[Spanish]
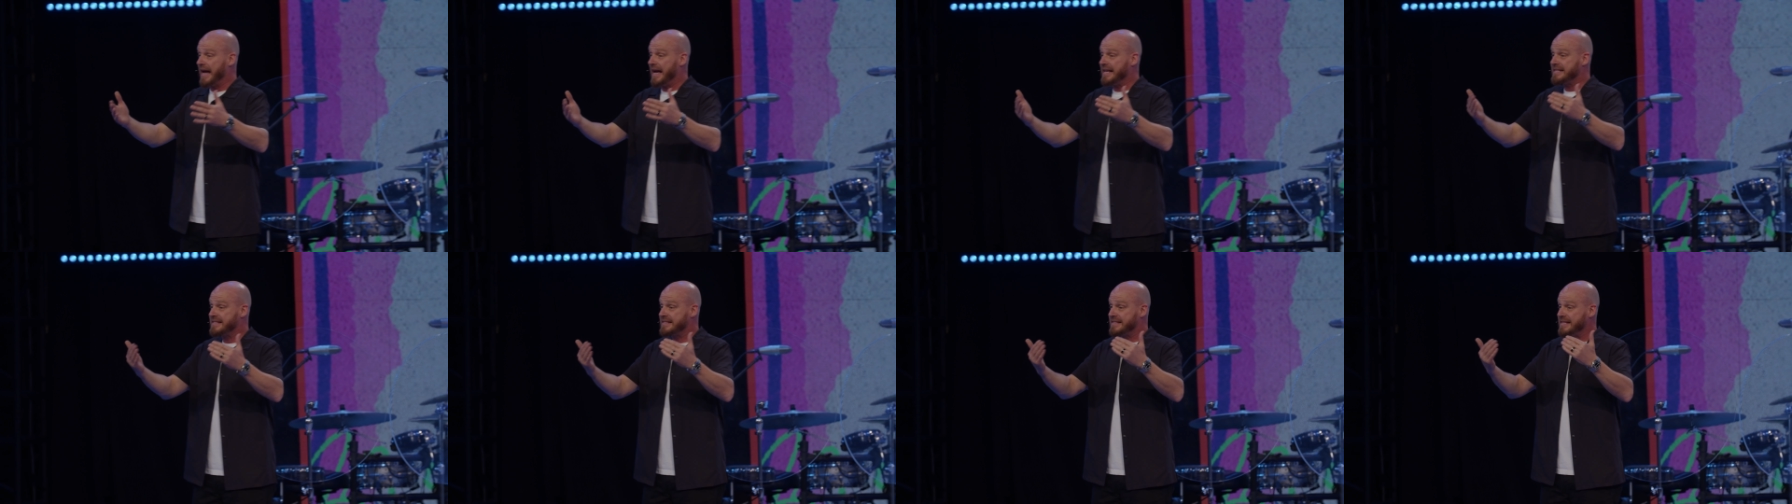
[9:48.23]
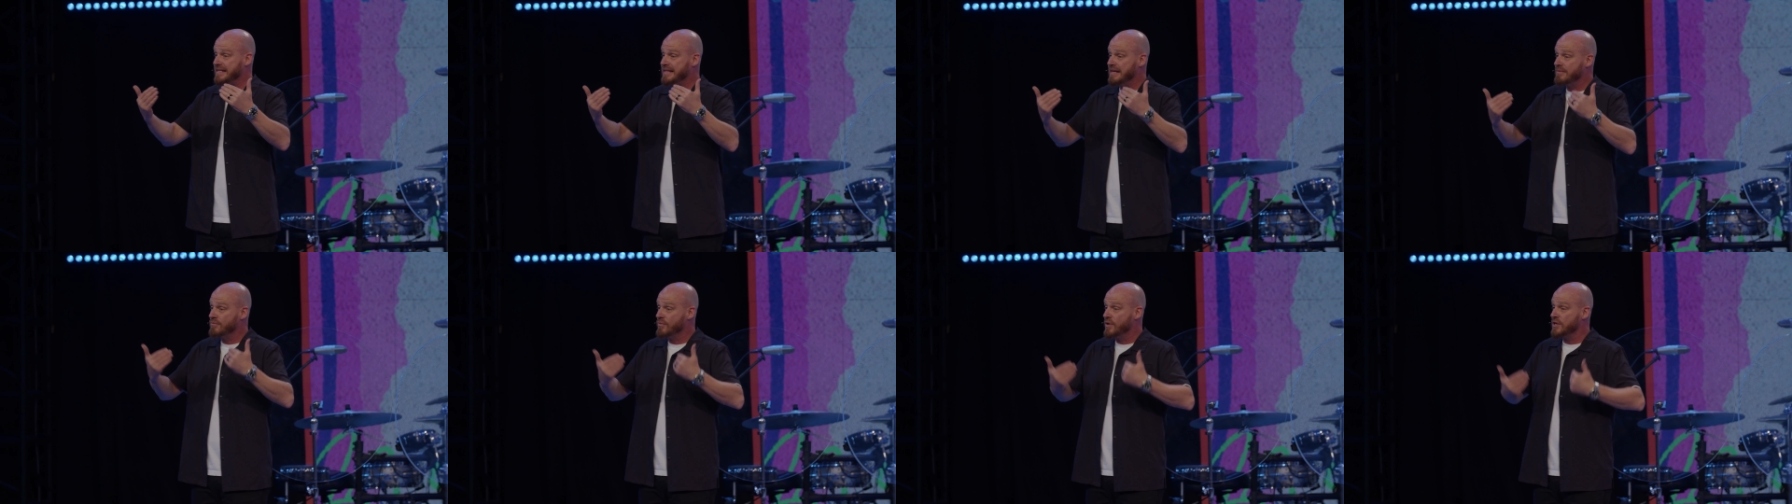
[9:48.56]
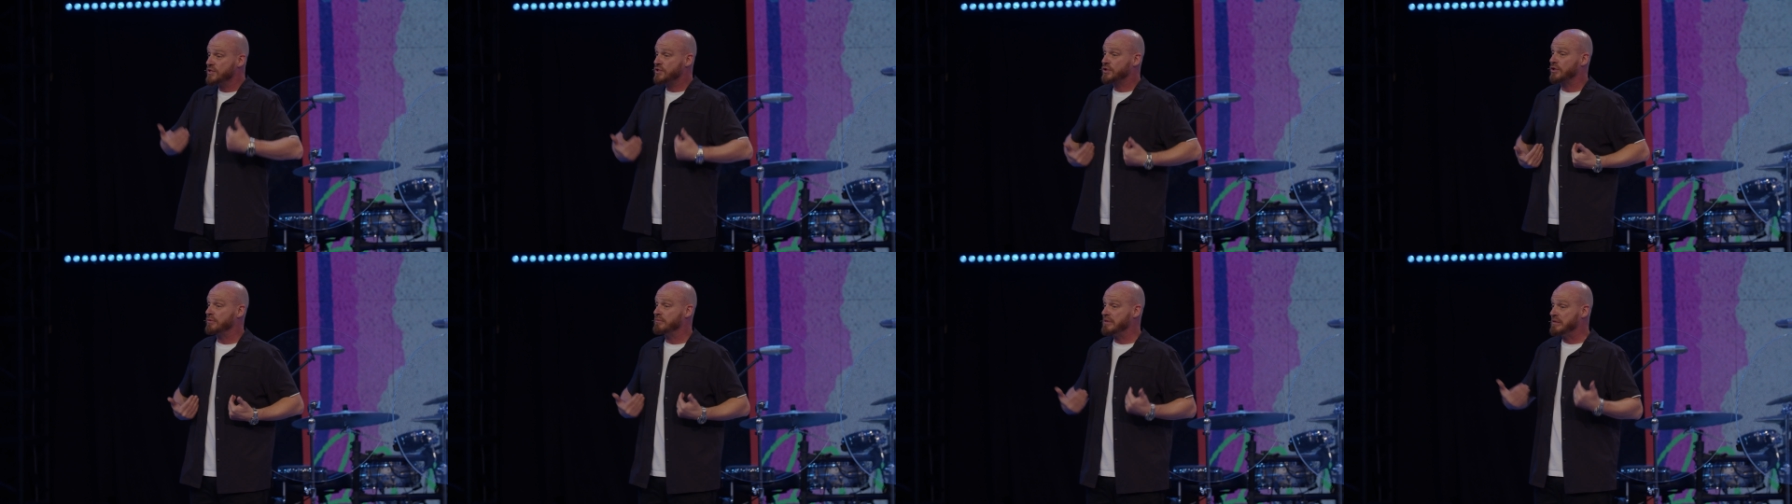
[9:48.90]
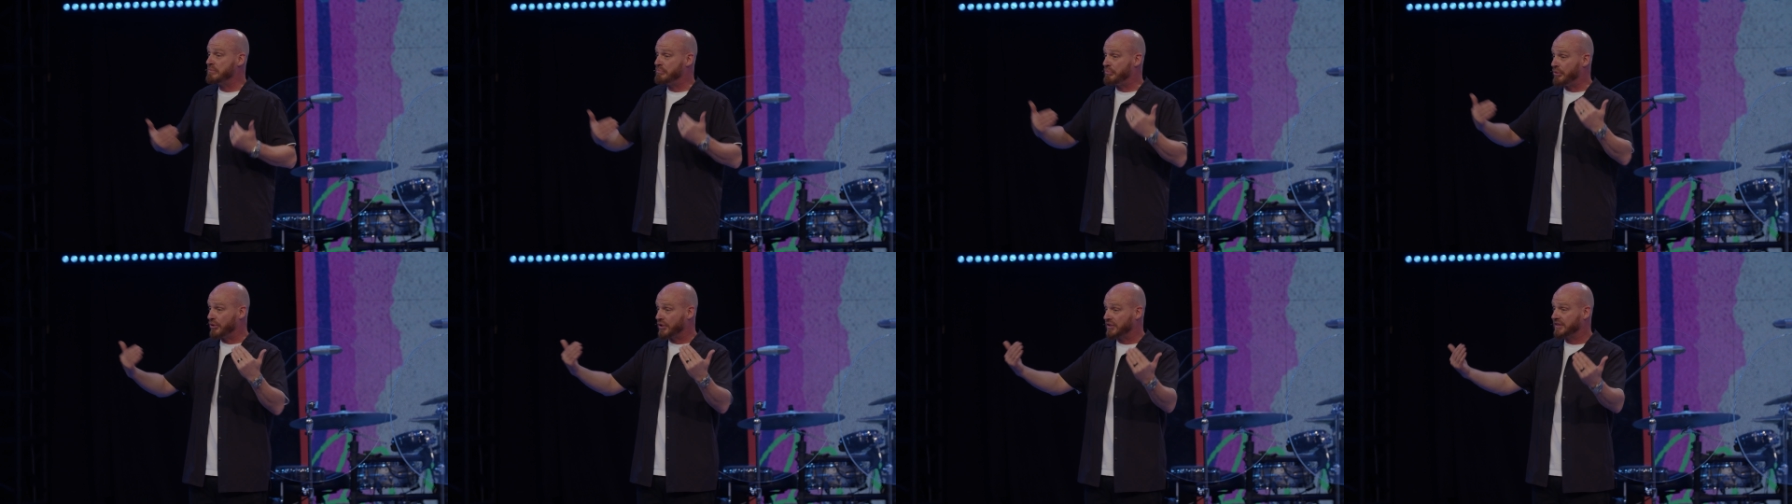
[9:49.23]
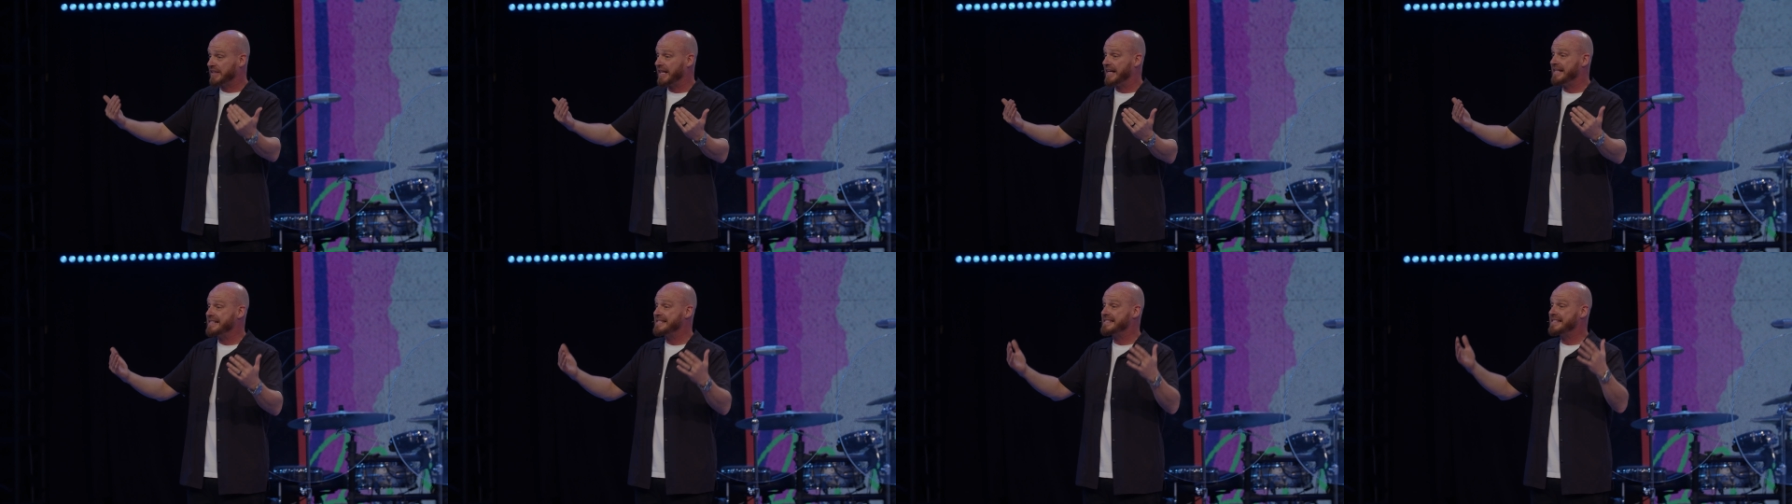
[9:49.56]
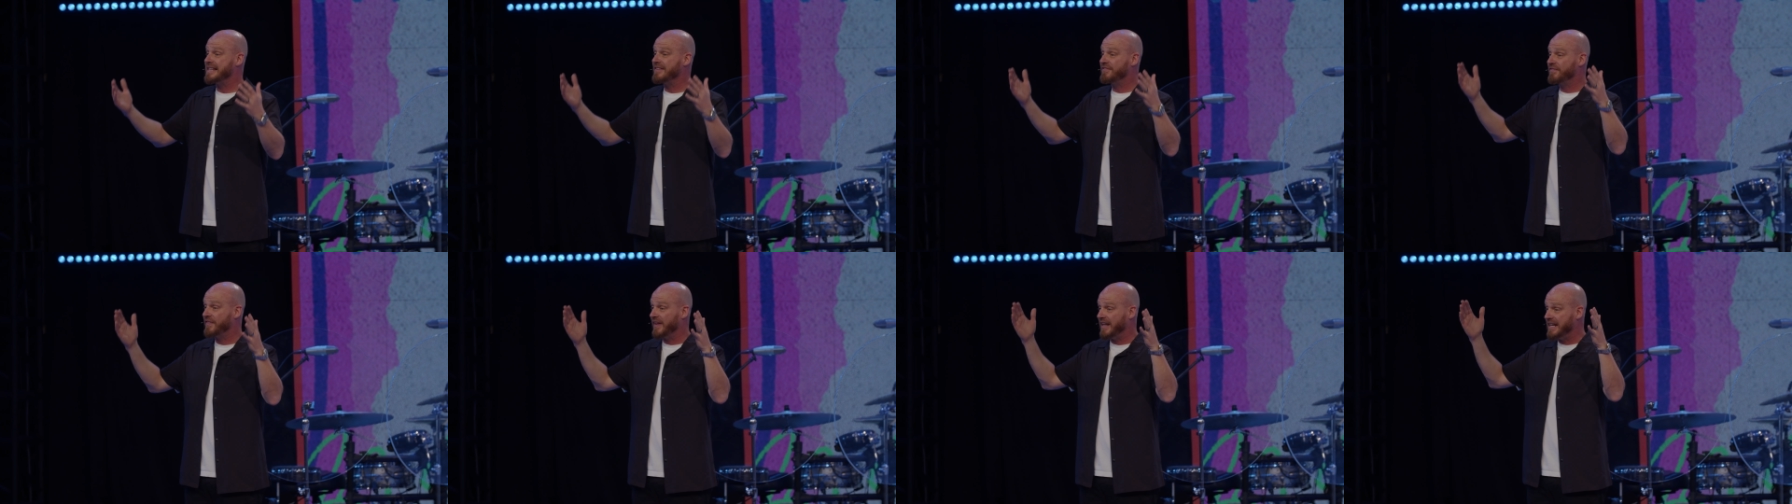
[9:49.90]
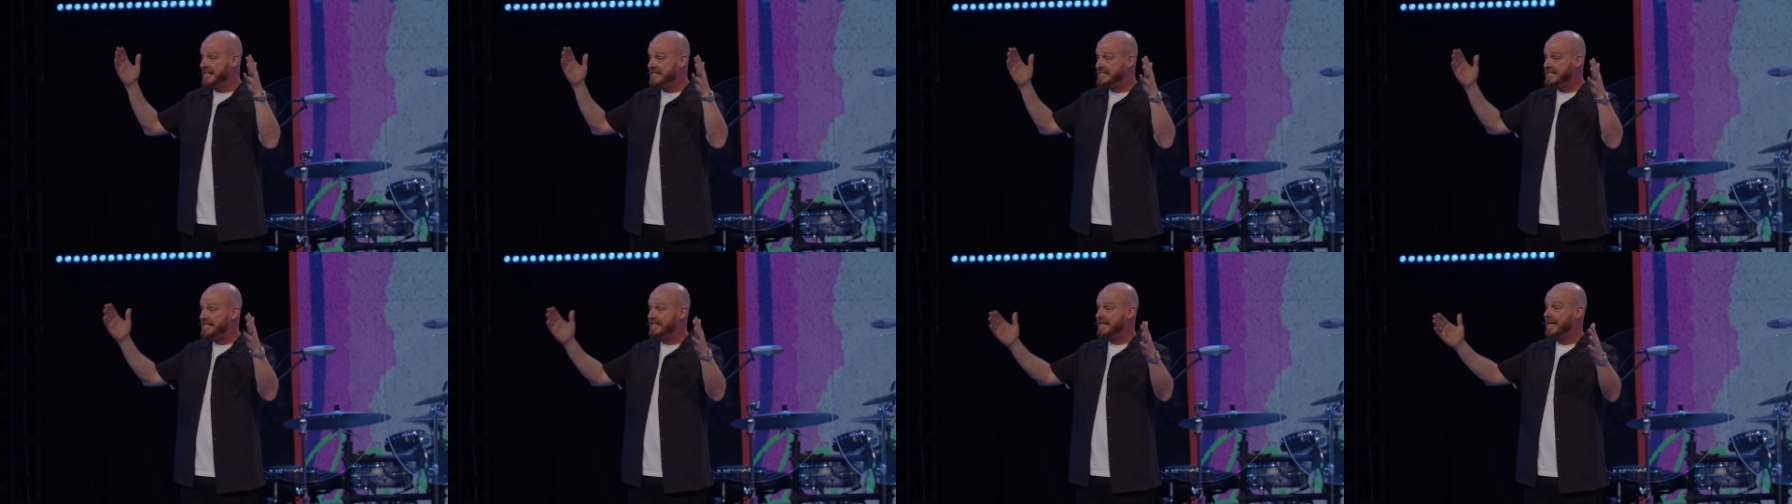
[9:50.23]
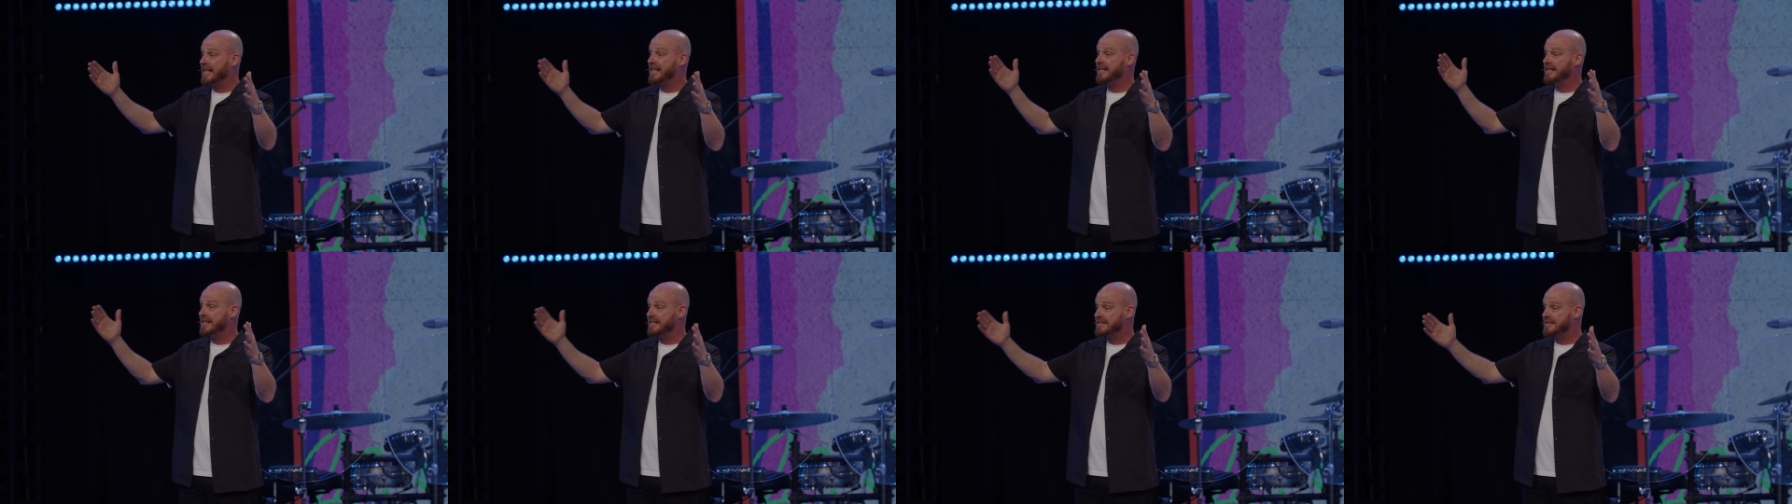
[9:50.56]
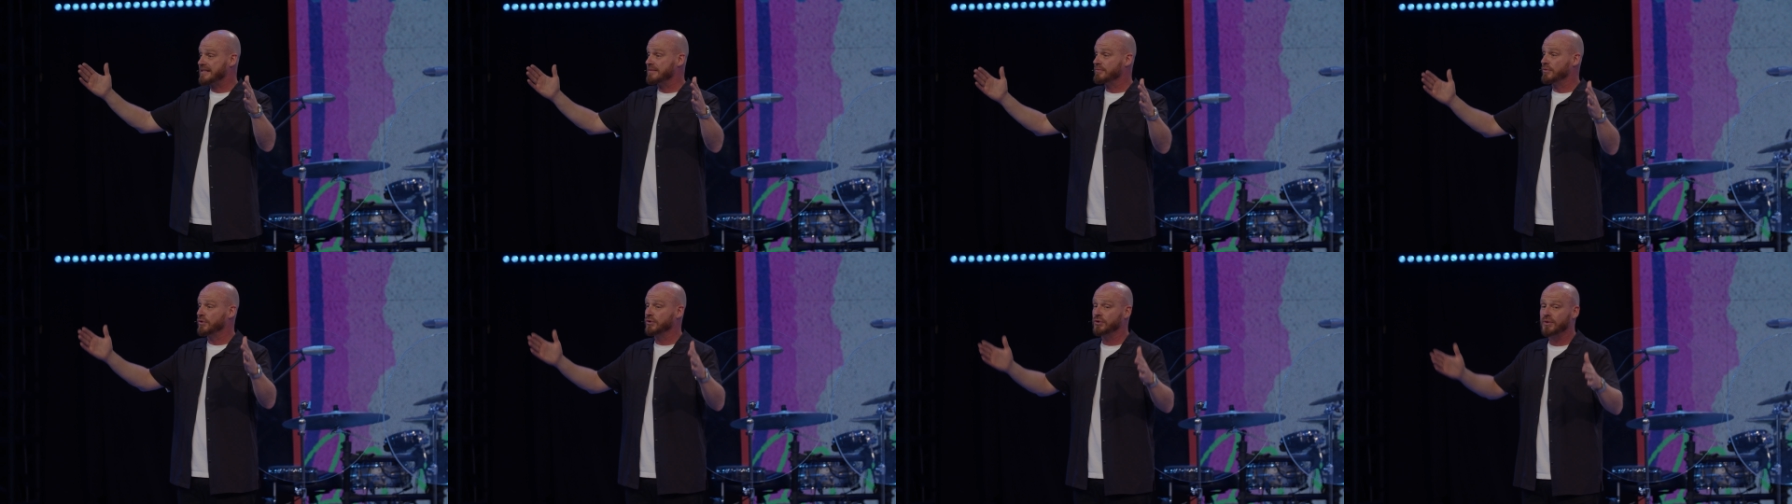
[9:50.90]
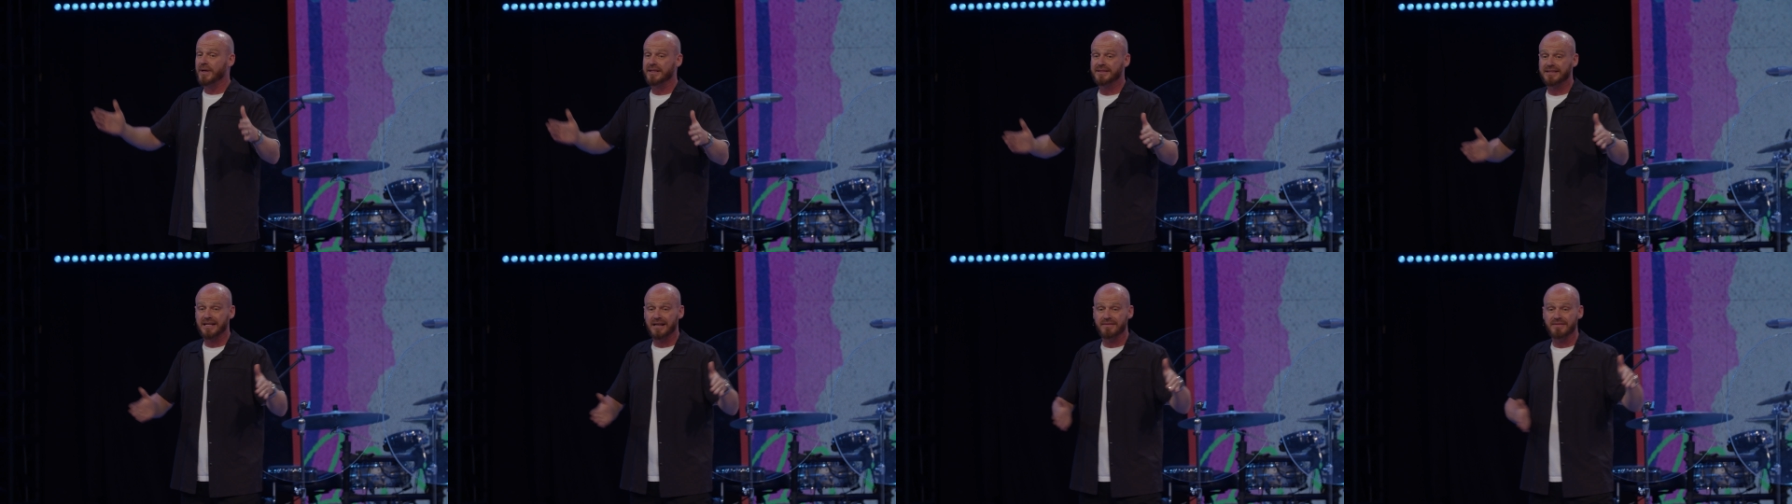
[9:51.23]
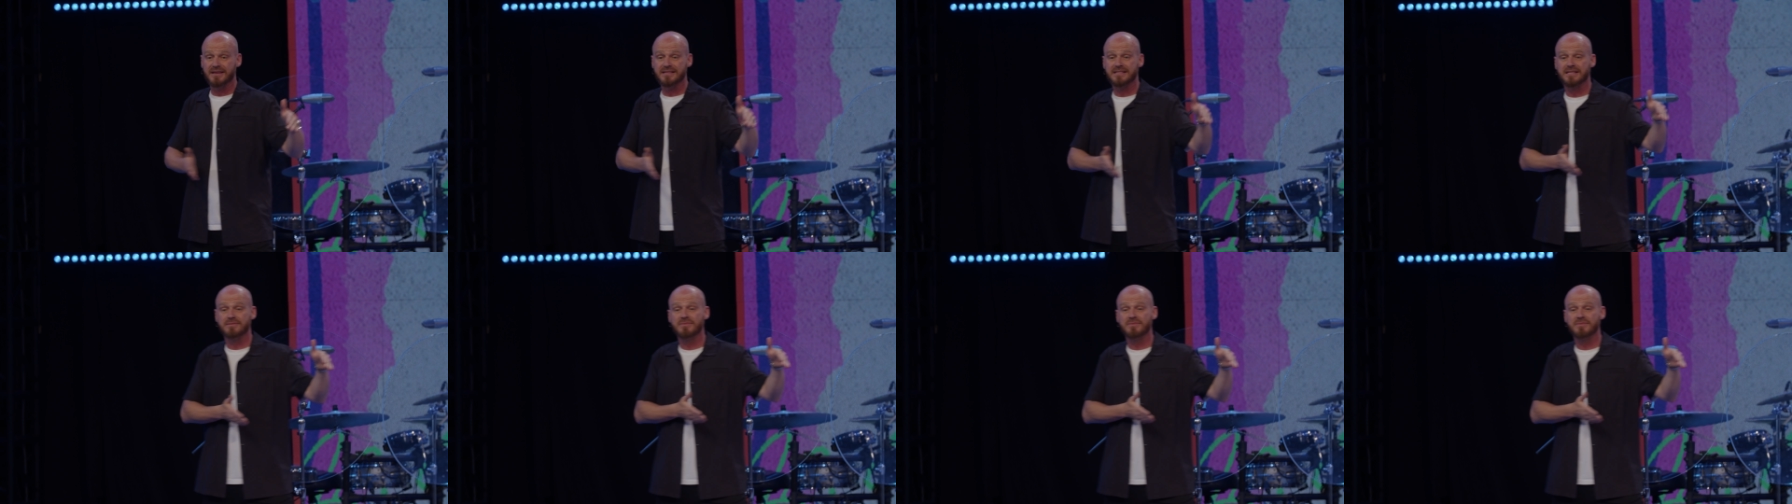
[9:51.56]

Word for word: así demuestro mi importancia y felicidad en este mundo a través